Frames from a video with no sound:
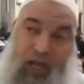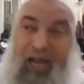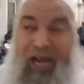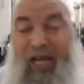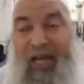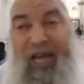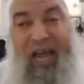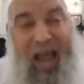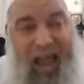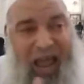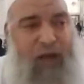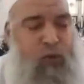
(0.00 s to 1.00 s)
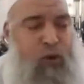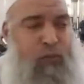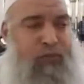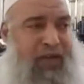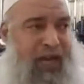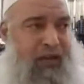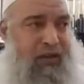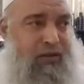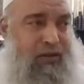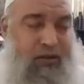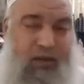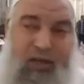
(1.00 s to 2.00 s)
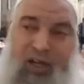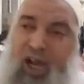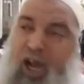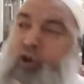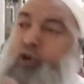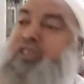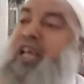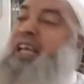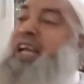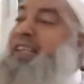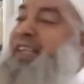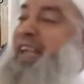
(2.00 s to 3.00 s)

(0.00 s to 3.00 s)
هلا هل ممكن ان صيحه